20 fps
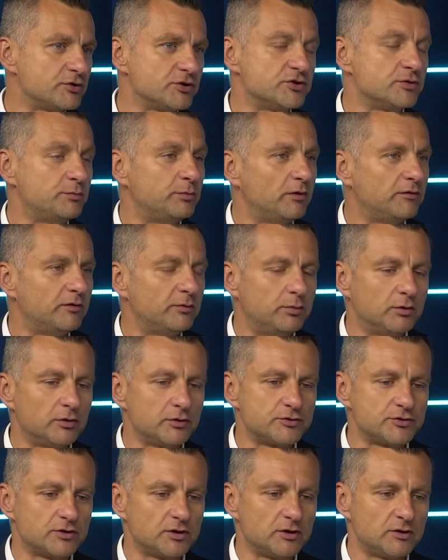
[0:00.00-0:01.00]
czy
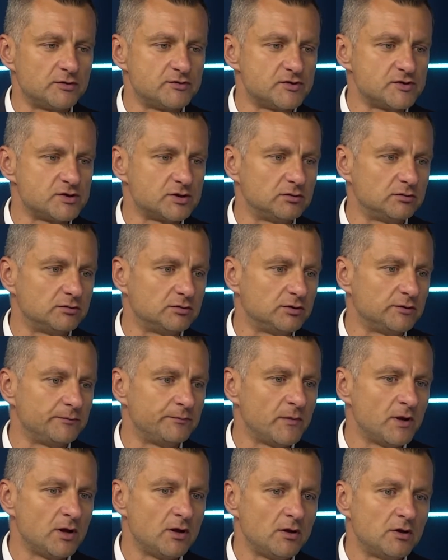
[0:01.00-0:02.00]
powyborcze ze strony
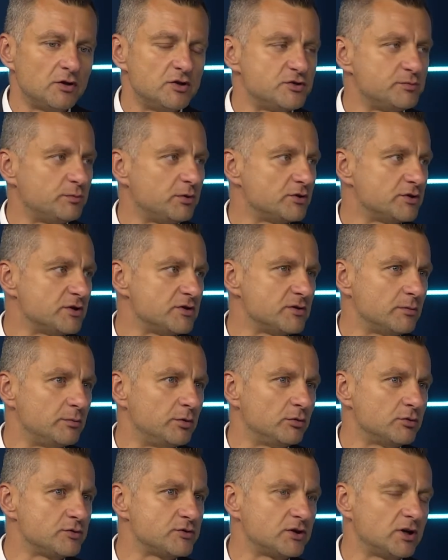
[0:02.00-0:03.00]
społeczeństwa
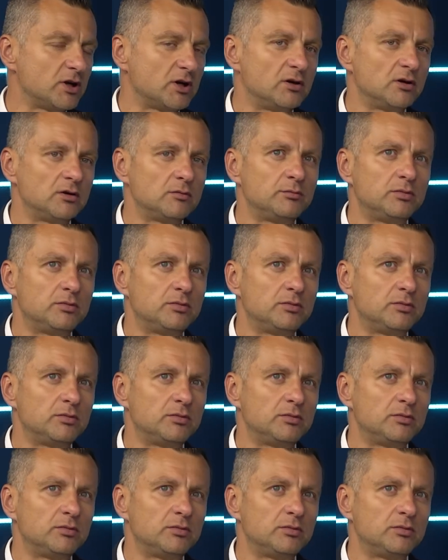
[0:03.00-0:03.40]
białoruskiego,